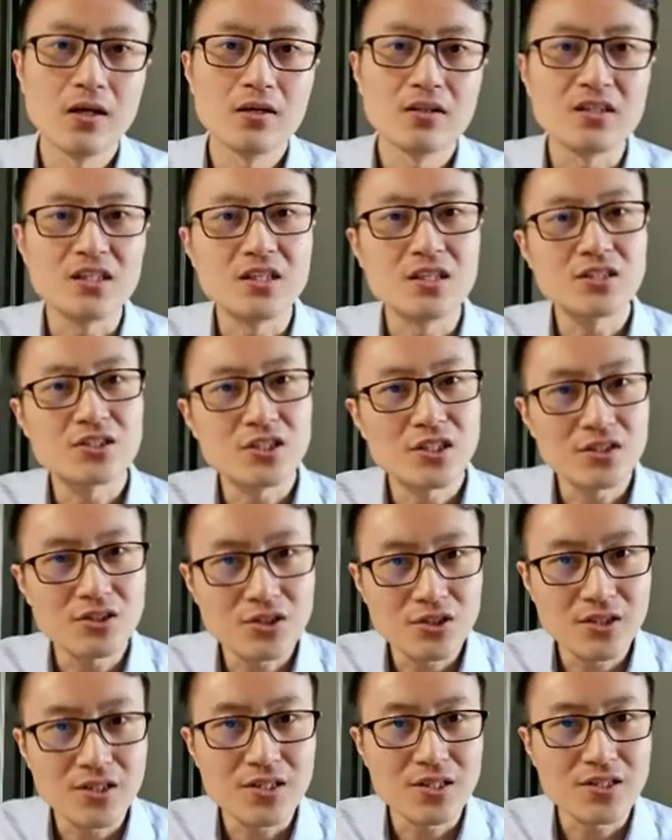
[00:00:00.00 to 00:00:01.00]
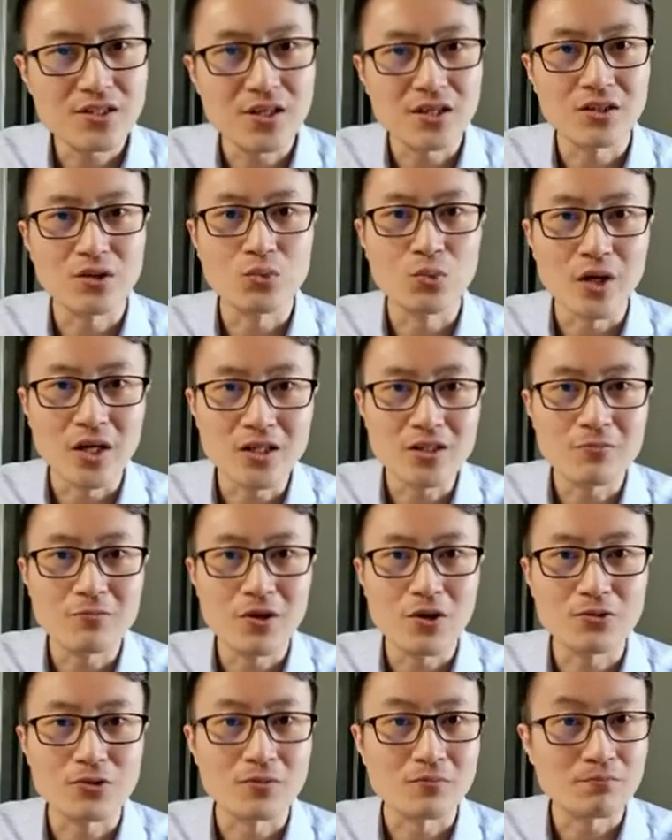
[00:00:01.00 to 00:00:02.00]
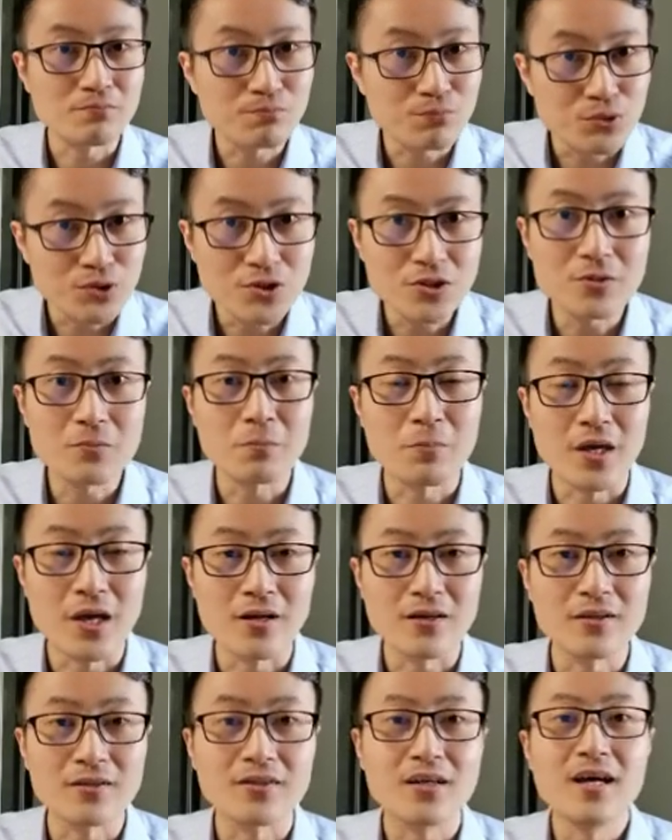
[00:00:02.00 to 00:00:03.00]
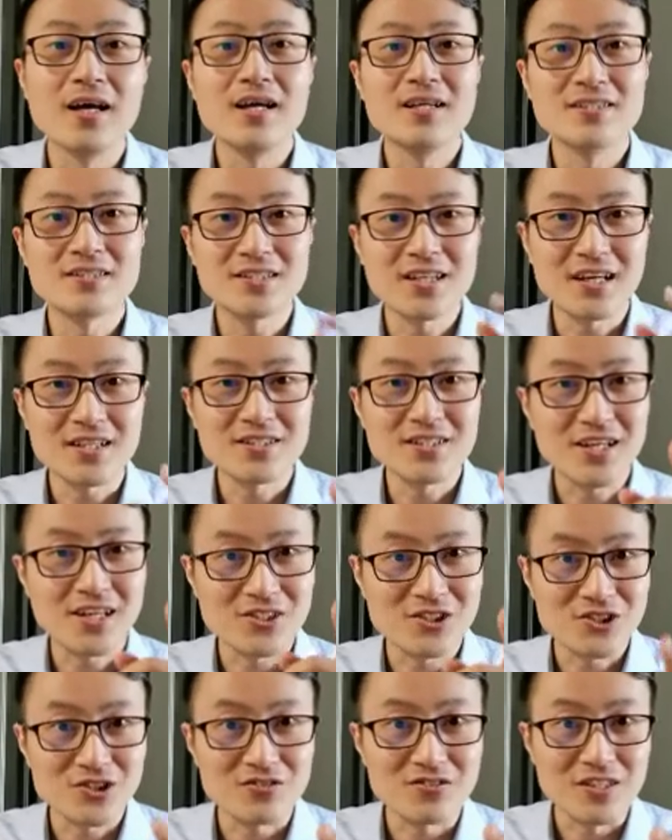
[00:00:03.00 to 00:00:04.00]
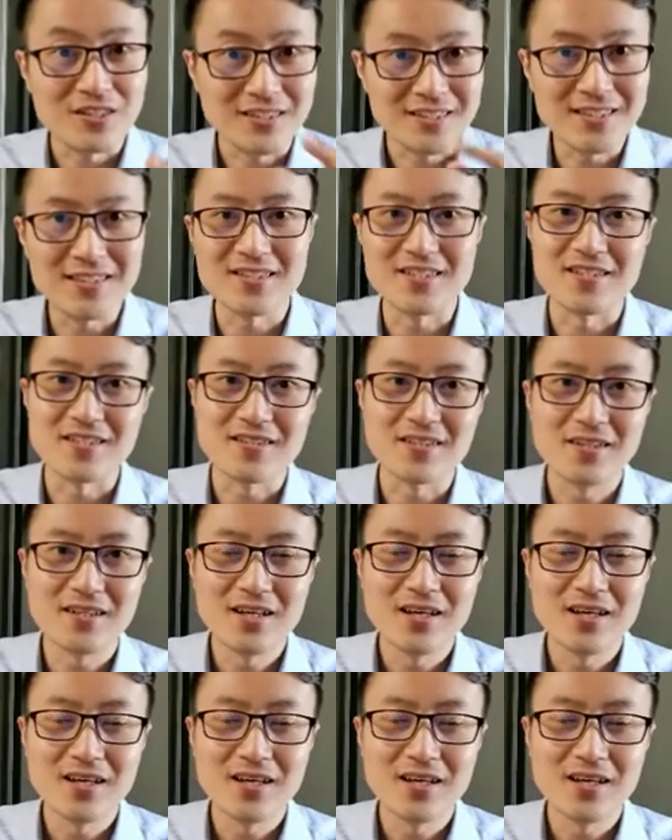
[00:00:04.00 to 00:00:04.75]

你真正意义上的唯一的标准，不是别人，恰恰是你自己。